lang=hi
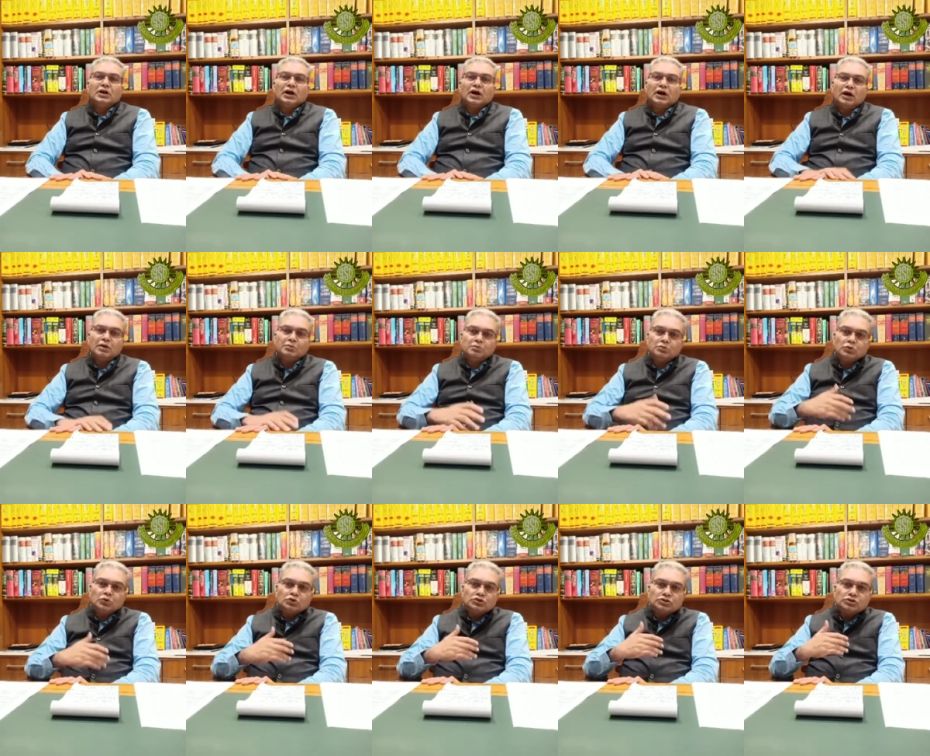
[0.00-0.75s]
हम
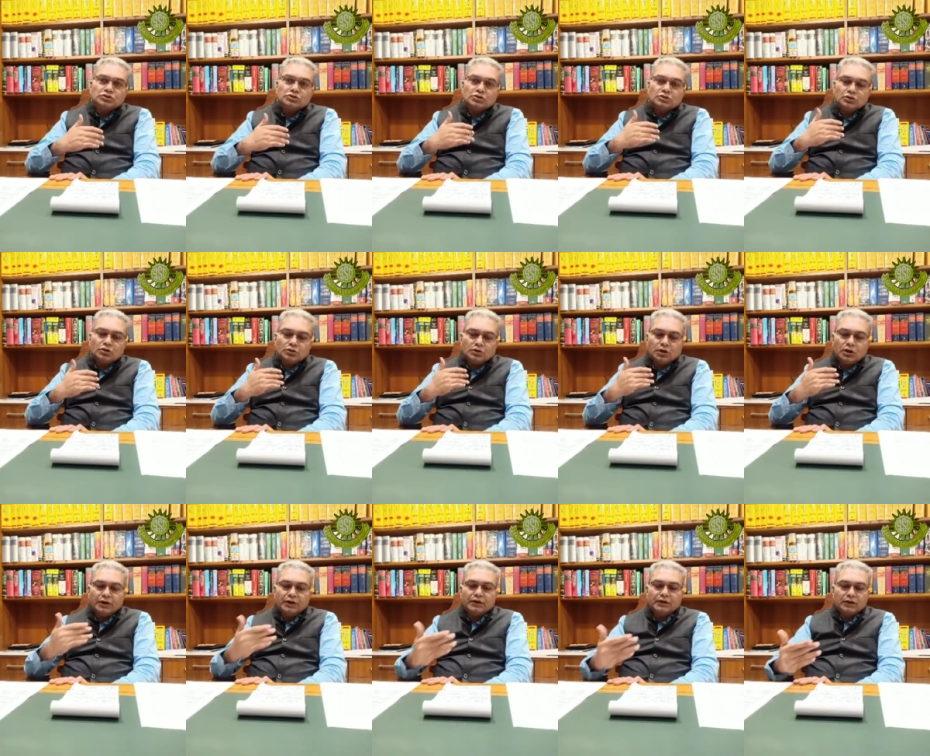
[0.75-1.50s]
उस
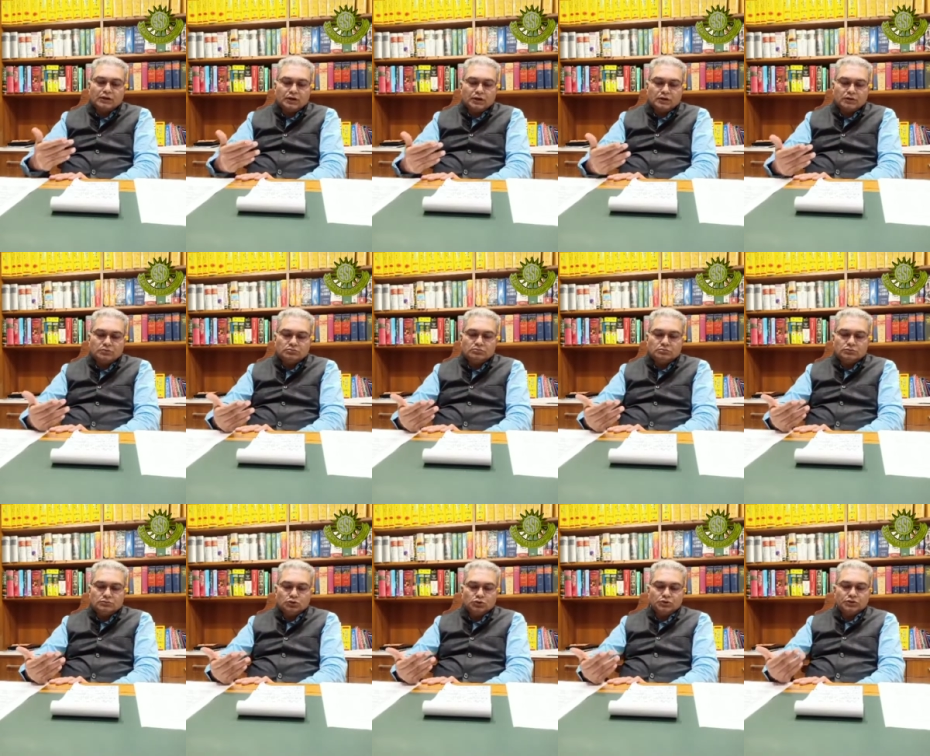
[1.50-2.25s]
इंटर
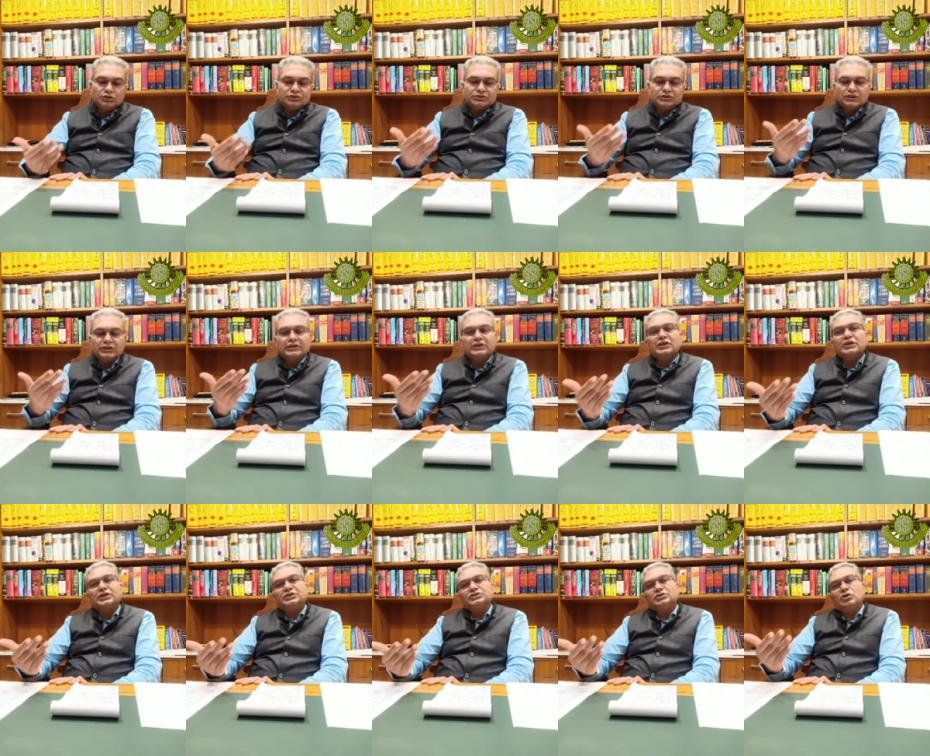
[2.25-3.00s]
यूनिवर्सल
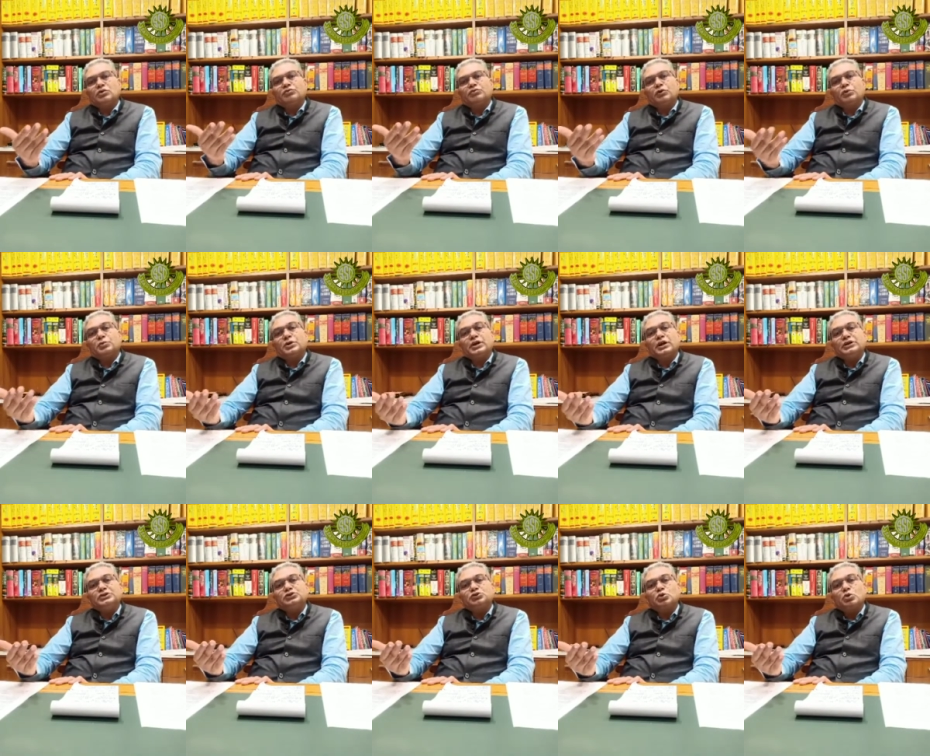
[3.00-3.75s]
डिक्लेरेशन ऑफ ह्यूमन
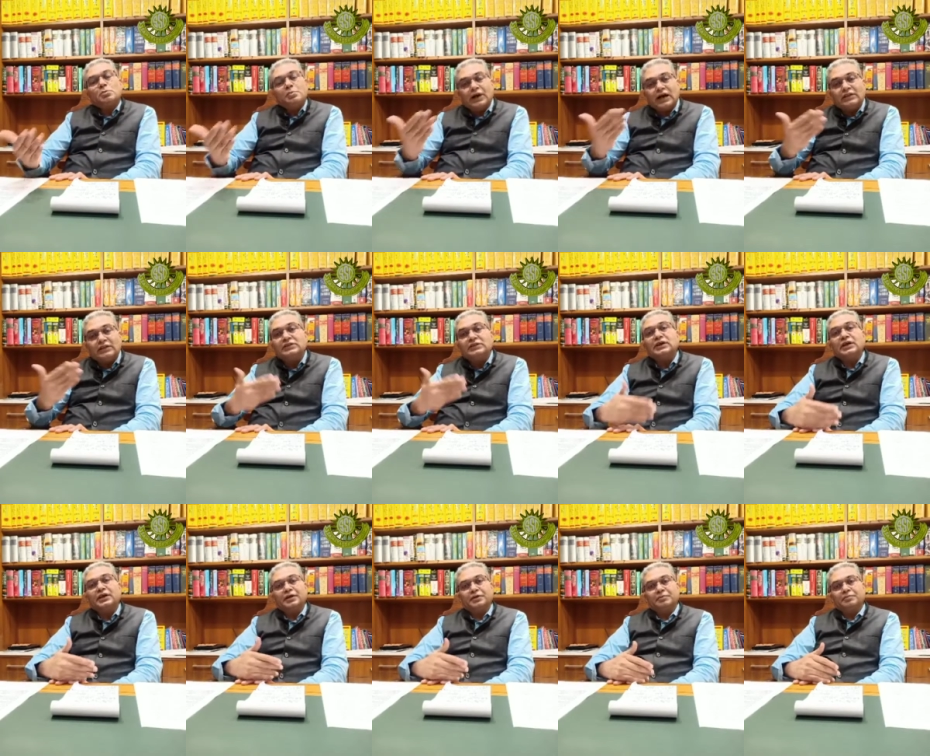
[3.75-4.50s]
राइट्स को
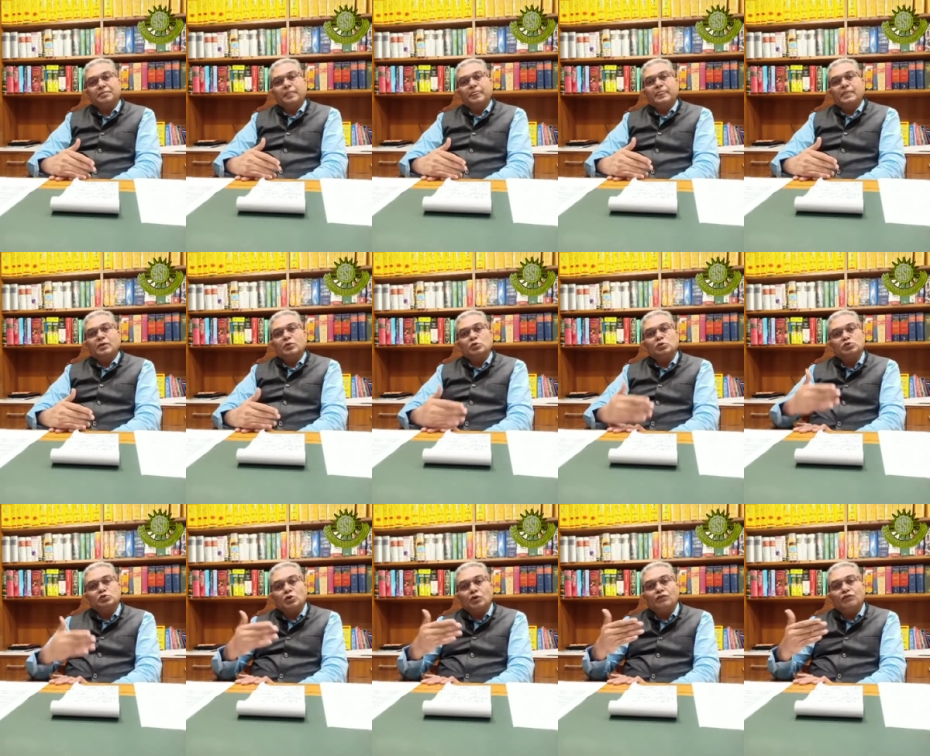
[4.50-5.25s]
मानते हैं
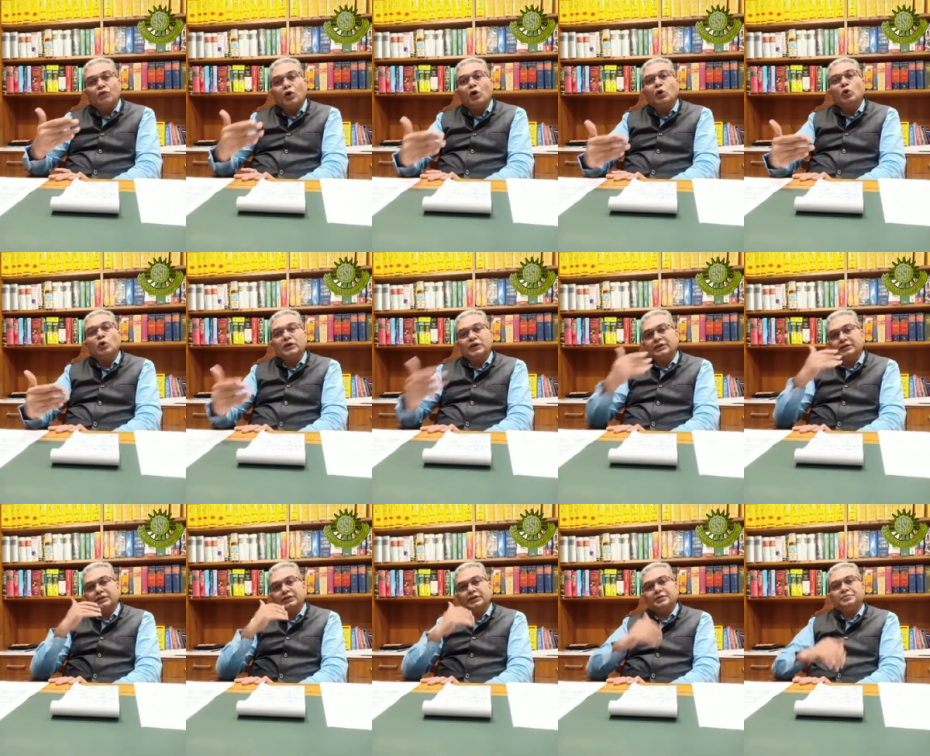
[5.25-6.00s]
उसको फॉलो
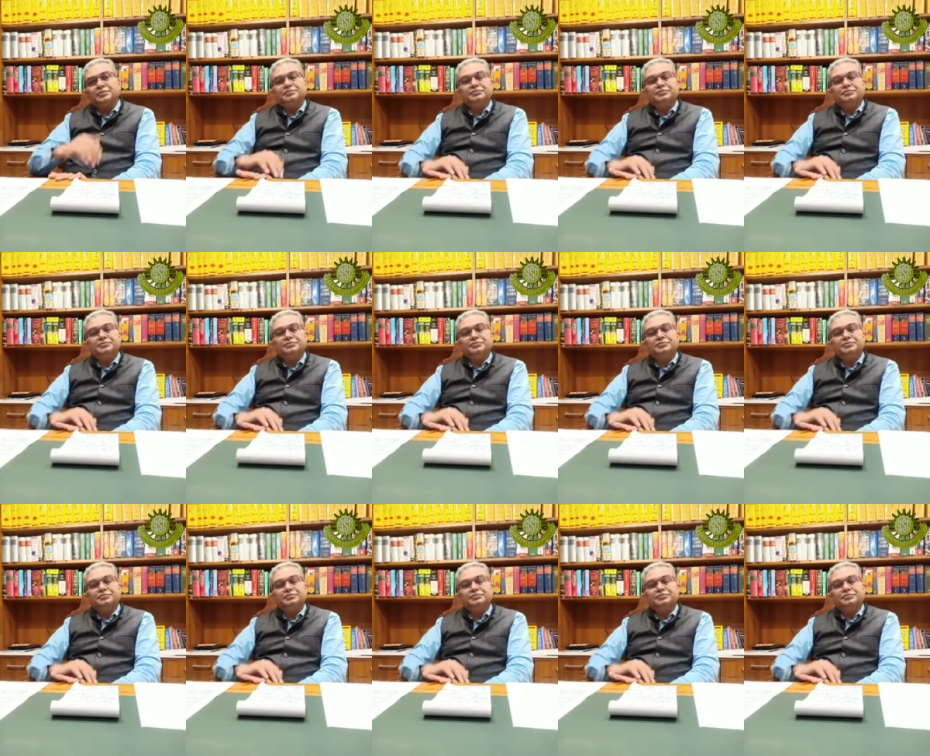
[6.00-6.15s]
करते हैं